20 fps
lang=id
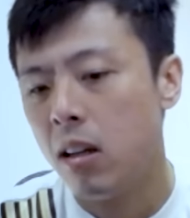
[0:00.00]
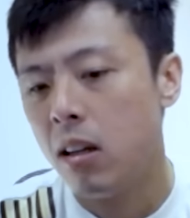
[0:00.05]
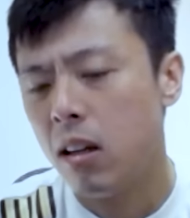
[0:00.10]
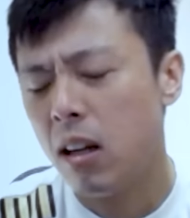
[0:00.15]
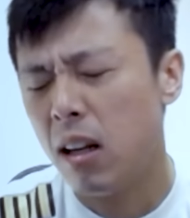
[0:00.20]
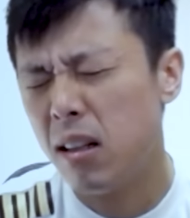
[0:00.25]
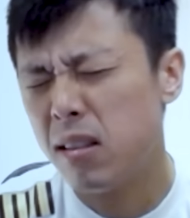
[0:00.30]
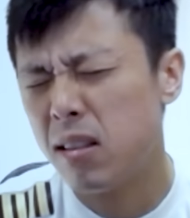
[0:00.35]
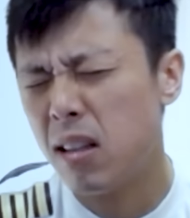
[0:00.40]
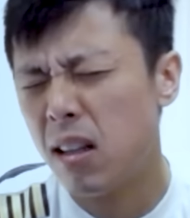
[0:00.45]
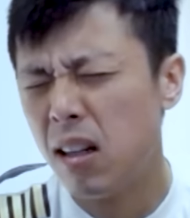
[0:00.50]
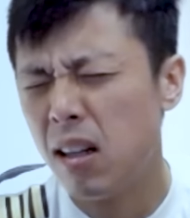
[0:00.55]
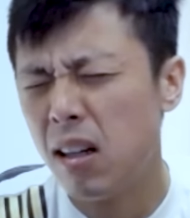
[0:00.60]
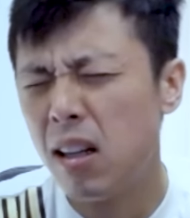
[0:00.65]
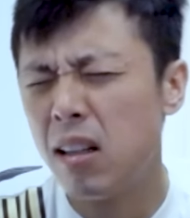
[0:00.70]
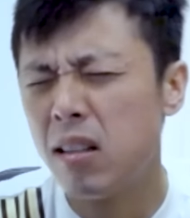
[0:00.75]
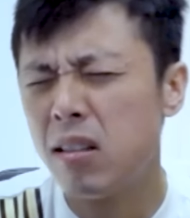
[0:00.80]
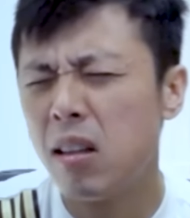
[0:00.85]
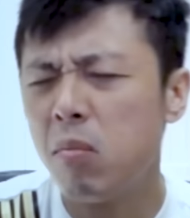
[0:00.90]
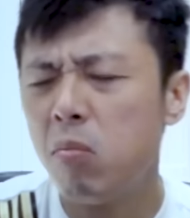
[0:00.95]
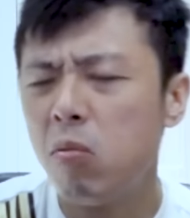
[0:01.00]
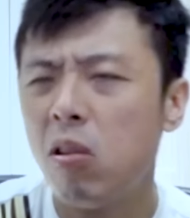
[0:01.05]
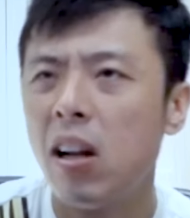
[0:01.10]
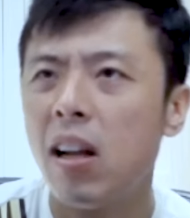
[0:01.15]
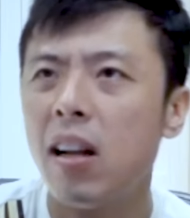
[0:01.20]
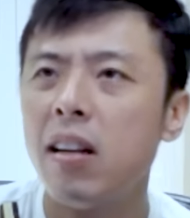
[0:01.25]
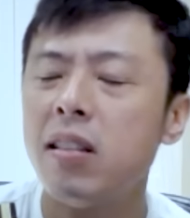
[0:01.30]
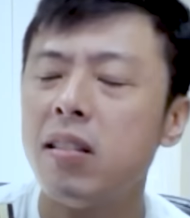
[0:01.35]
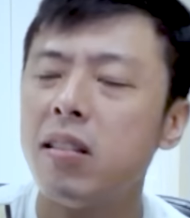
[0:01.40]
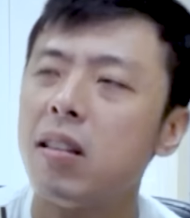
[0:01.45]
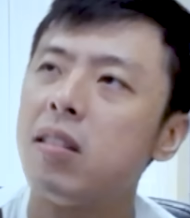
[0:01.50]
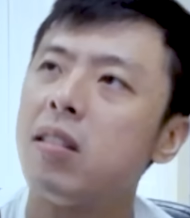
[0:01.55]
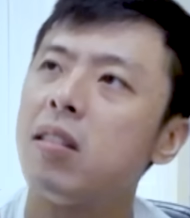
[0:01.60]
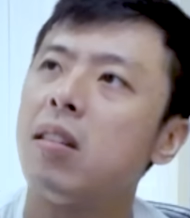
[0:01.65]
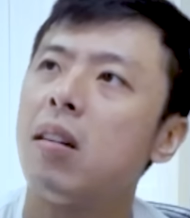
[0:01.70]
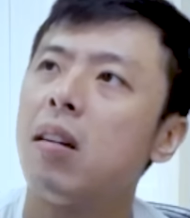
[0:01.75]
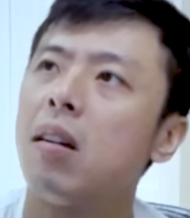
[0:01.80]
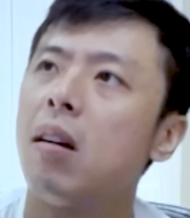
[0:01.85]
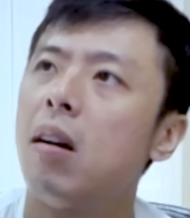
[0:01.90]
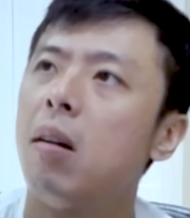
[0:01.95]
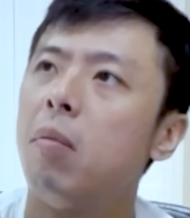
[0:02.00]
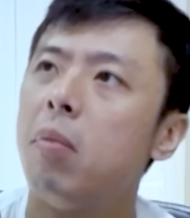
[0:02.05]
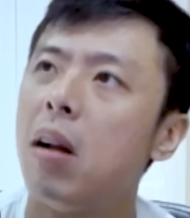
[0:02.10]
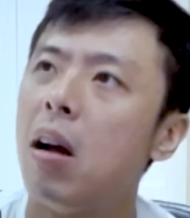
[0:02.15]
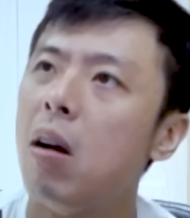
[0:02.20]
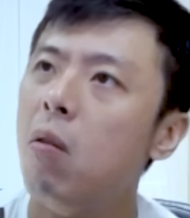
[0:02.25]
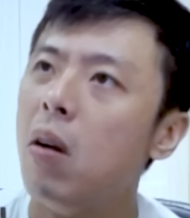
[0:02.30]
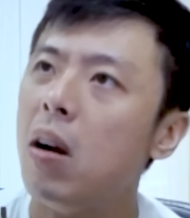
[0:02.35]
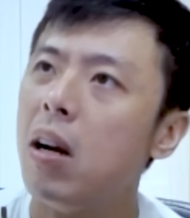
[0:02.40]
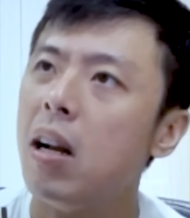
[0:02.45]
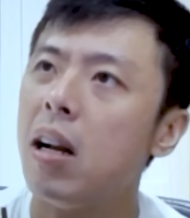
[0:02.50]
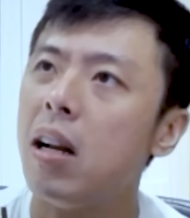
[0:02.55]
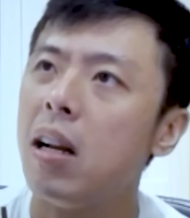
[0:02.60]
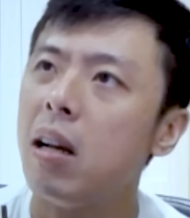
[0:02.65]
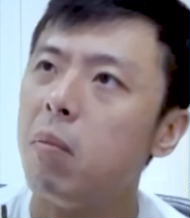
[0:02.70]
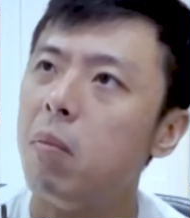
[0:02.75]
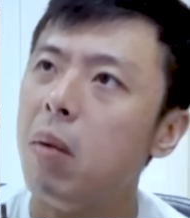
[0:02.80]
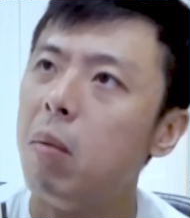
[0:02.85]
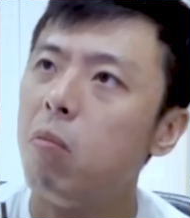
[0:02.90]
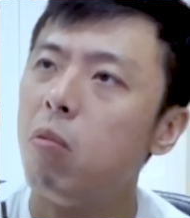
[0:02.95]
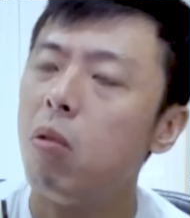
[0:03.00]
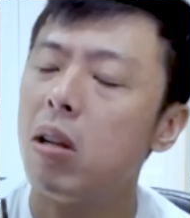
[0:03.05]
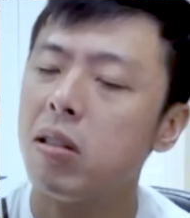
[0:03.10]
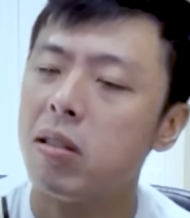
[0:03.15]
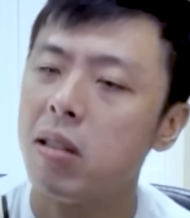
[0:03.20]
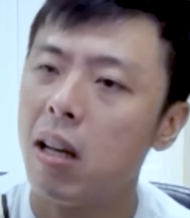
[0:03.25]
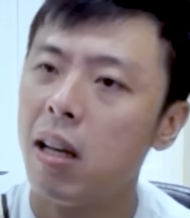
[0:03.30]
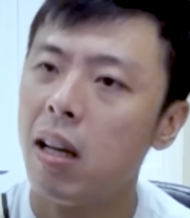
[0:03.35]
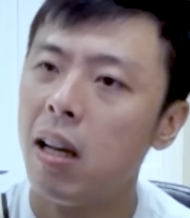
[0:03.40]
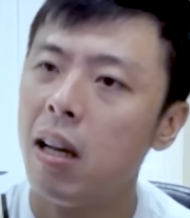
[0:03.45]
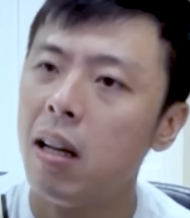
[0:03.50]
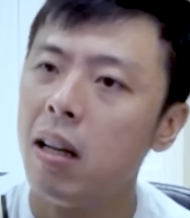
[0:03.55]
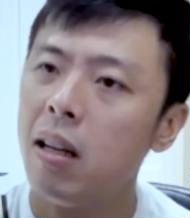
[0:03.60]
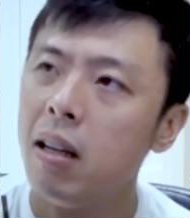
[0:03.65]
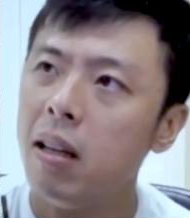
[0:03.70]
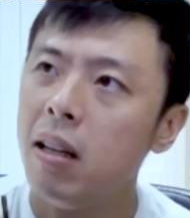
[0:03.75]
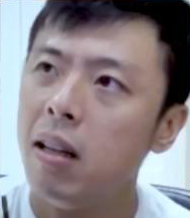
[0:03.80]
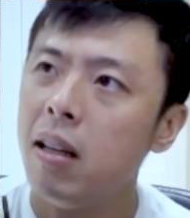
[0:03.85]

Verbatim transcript: Nah, di sanalah saya mulai research. Eh, berawal dari kemampuan saya